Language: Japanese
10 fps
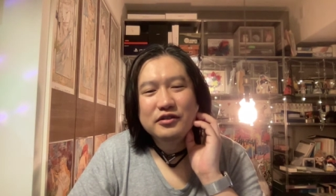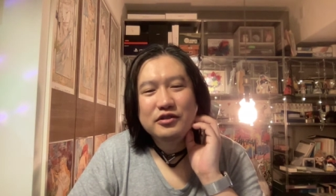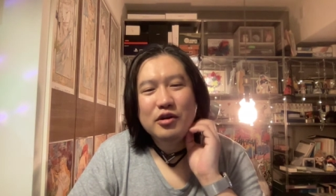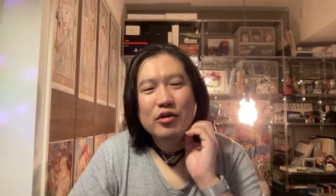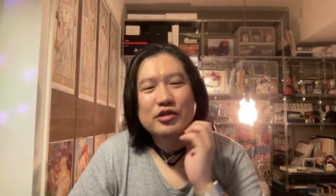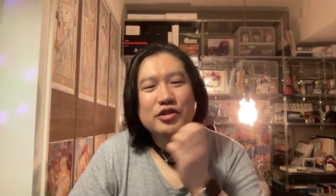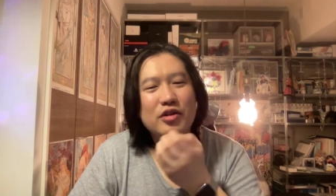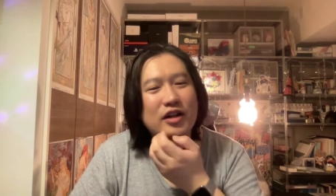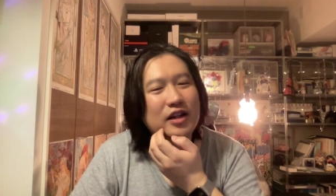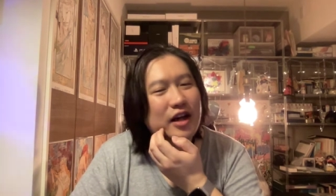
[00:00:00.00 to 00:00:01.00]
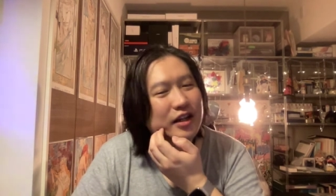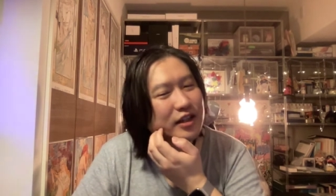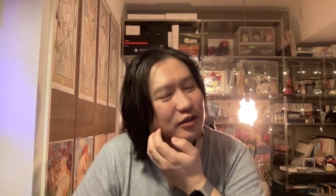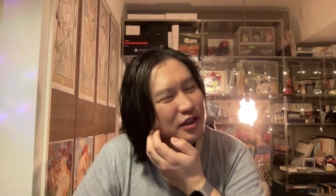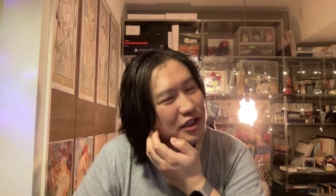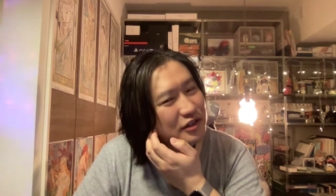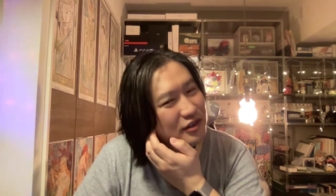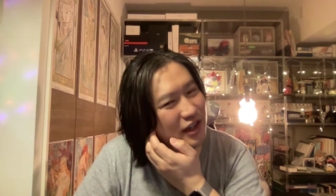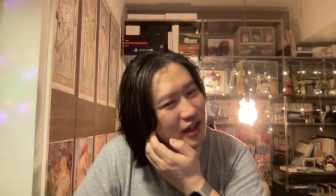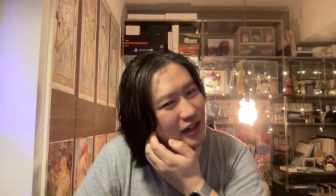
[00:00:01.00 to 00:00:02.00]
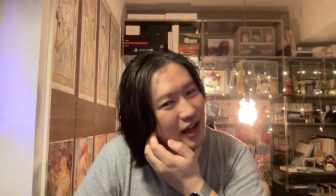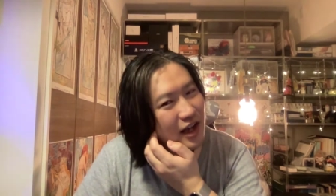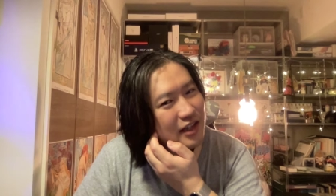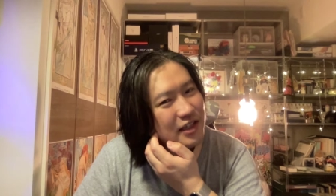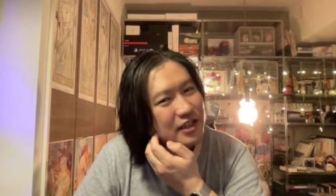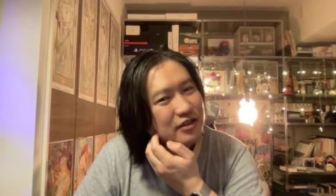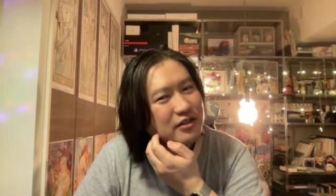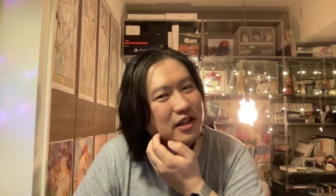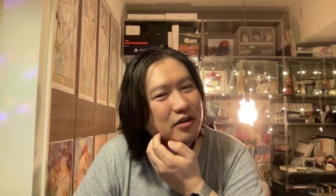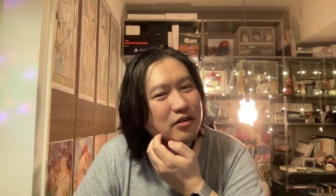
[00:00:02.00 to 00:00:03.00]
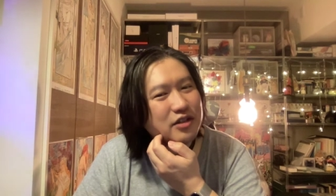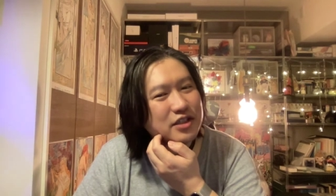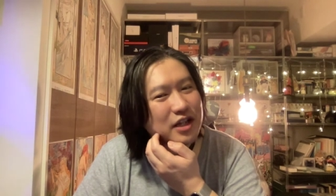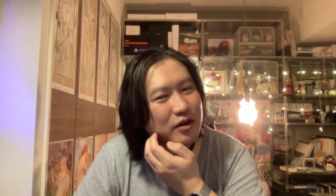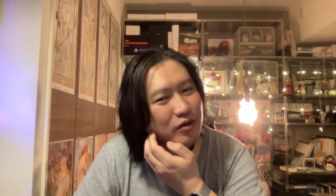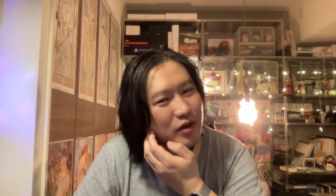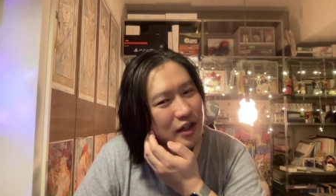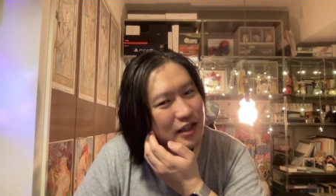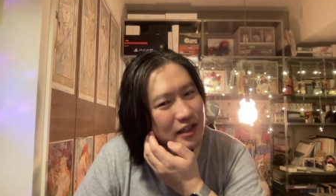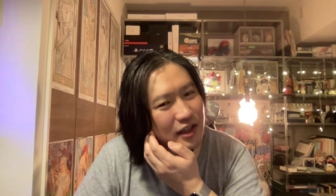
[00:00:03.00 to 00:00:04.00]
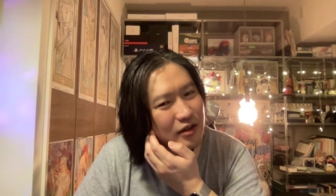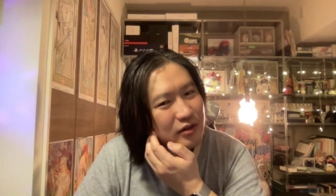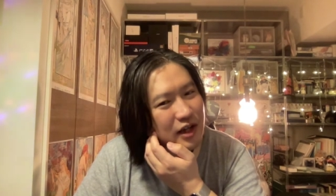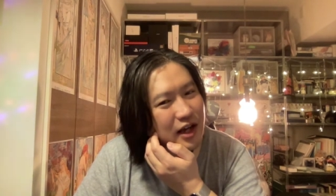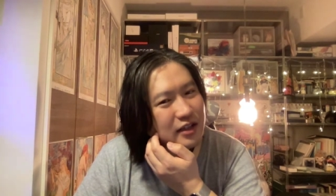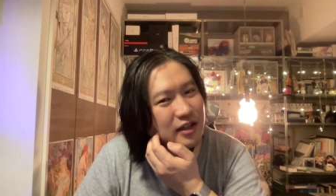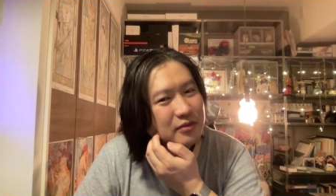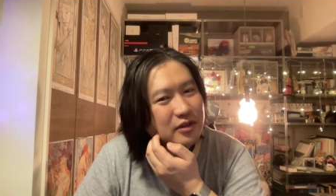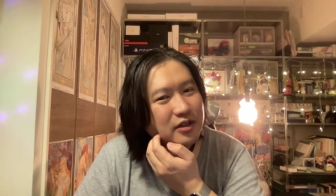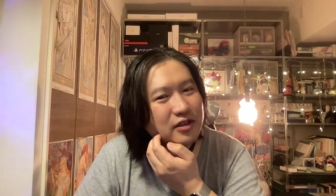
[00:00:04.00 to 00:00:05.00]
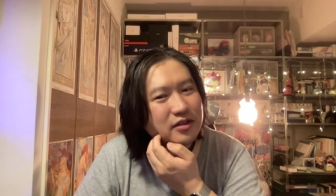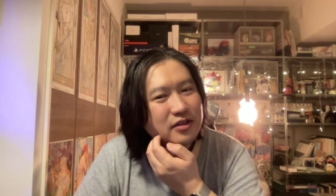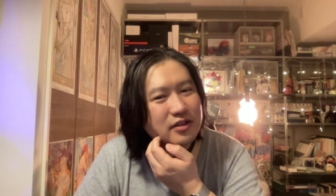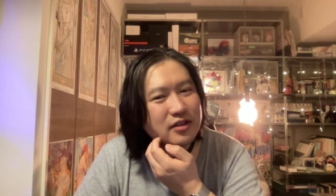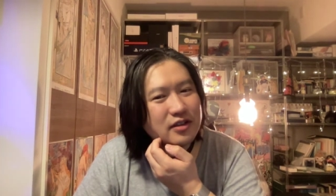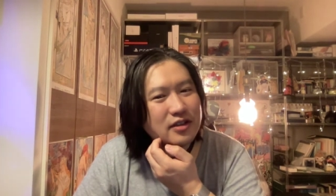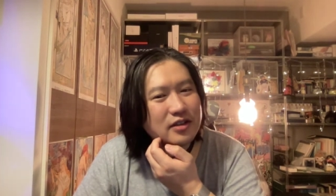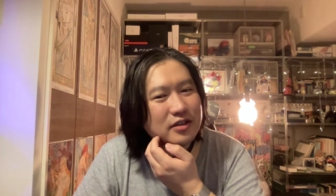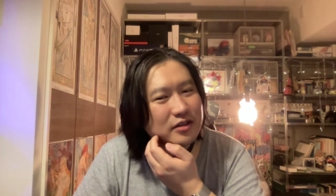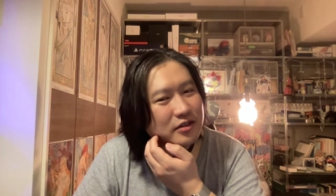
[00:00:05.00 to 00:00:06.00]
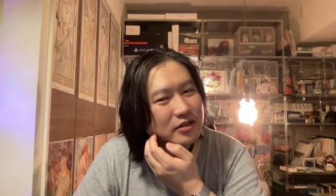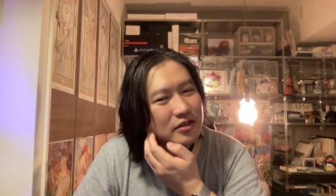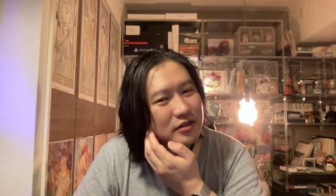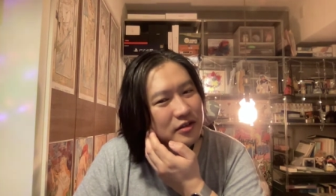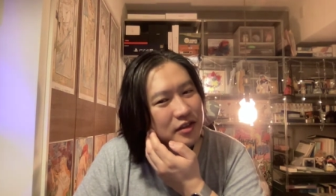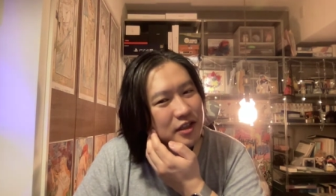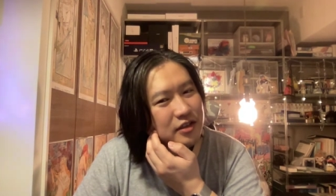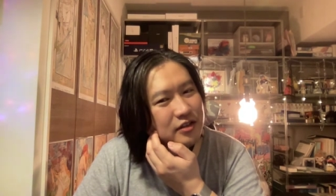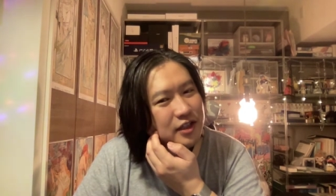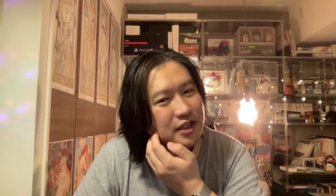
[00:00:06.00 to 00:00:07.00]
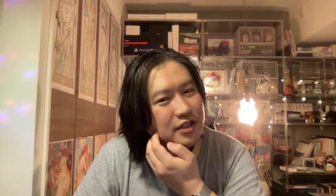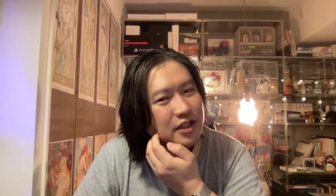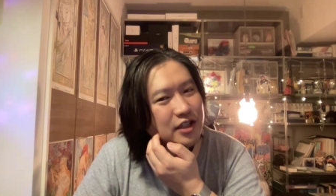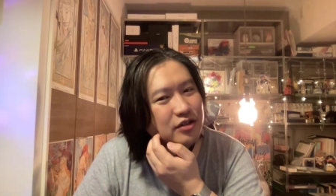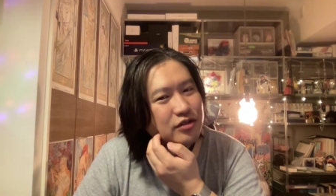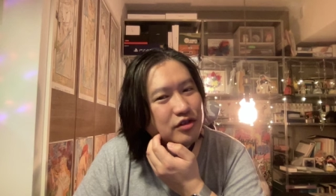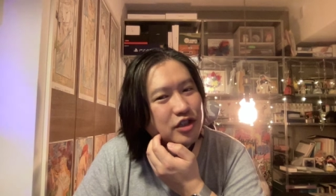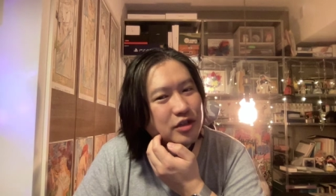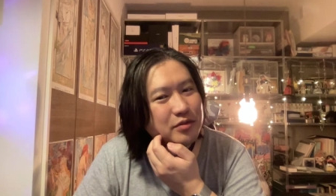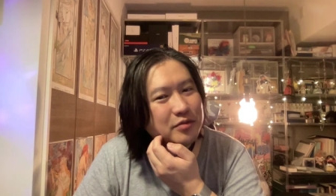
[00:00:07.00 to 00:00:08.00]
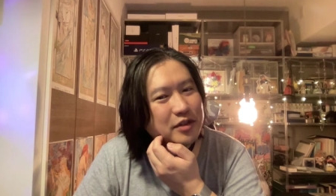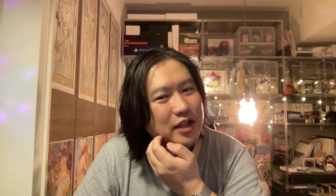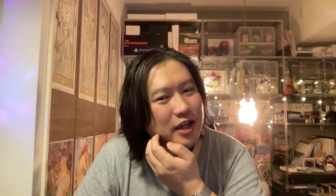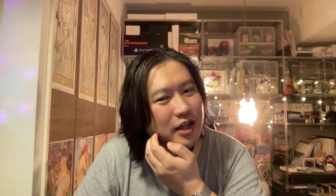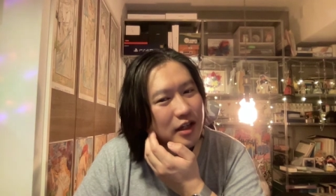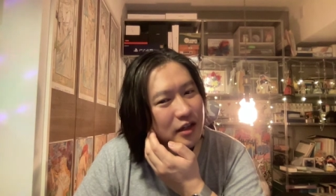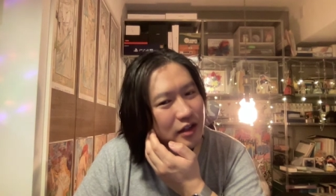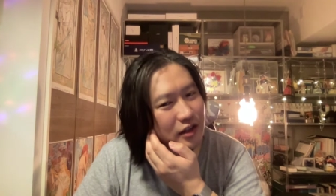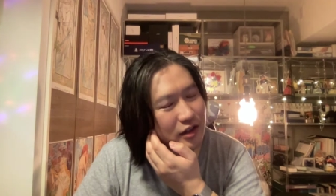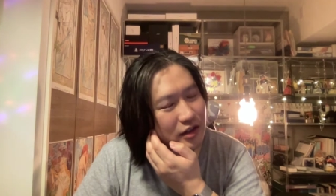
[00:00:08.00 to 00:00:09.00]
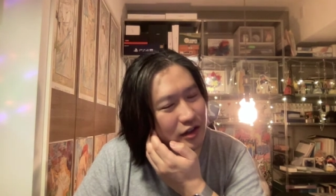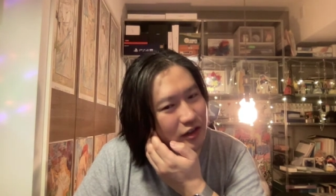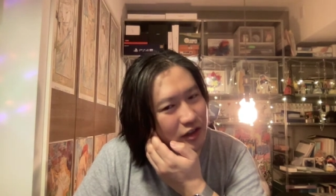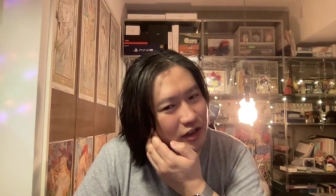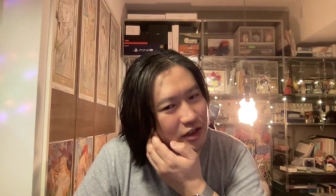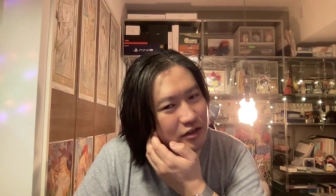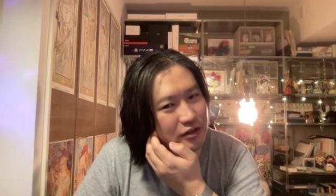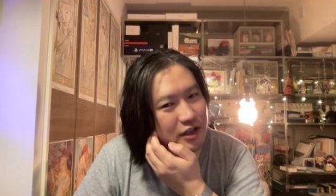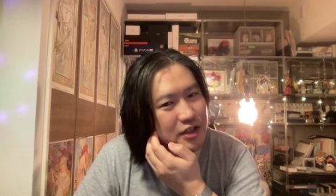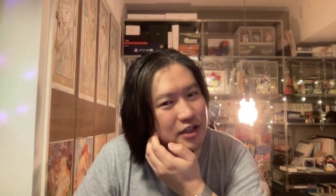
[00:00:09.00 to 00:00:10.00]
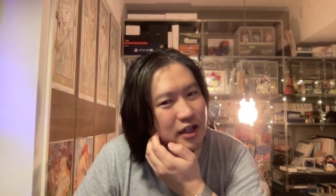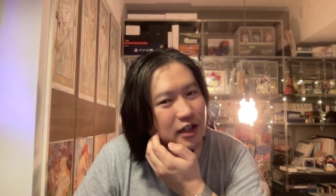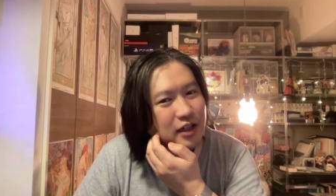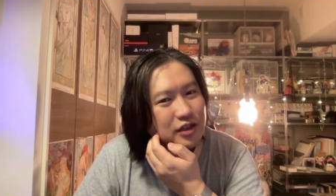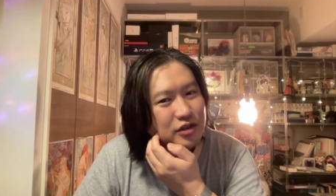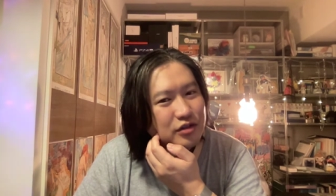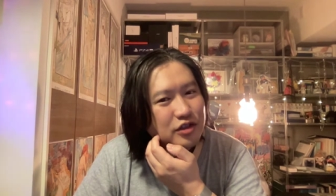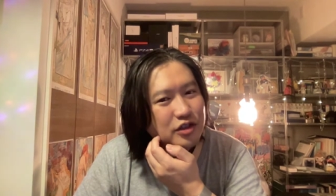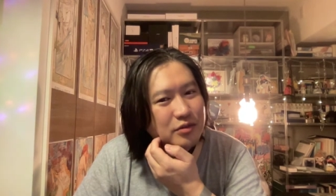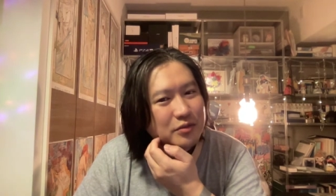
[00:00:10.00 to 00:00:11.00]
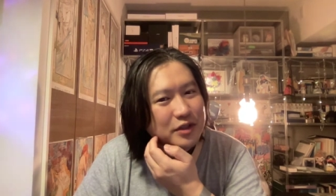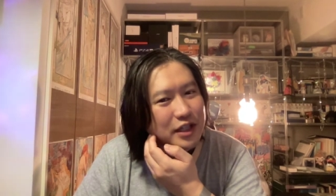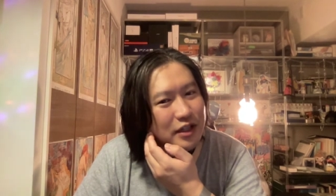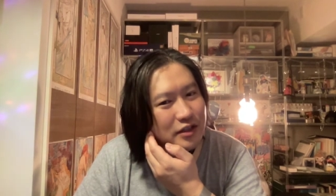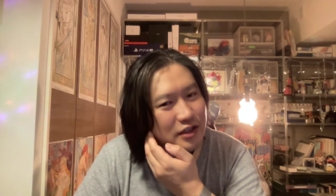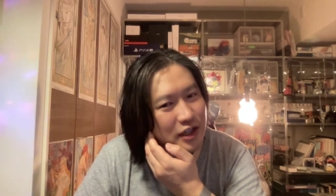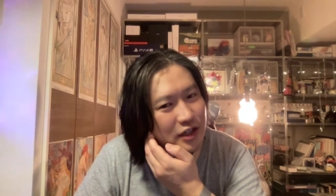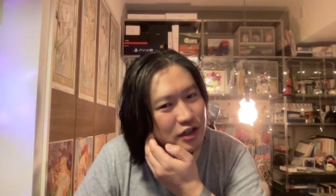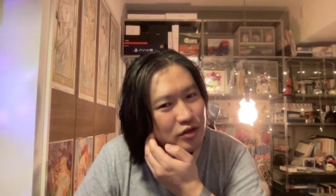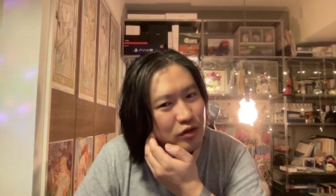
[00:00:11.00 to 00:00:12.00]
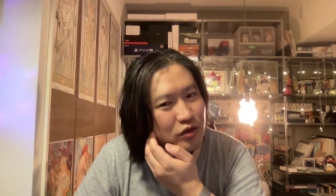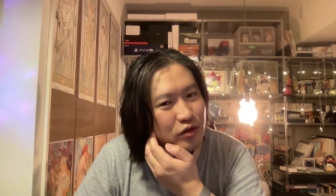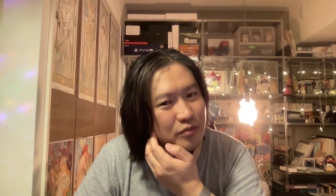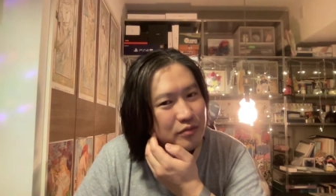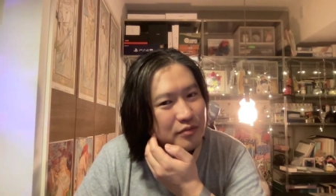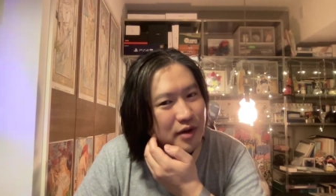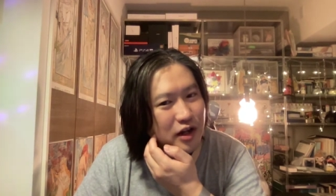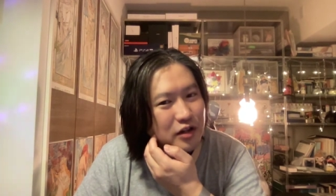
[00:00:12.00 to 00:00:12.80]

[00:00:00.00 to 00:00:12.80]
うん読書かなけど昼寝かな昼寝をした方がいいんだろうな多分うん昼寝して YouTube 見て昼寝しながら YouTube 見て政治討論番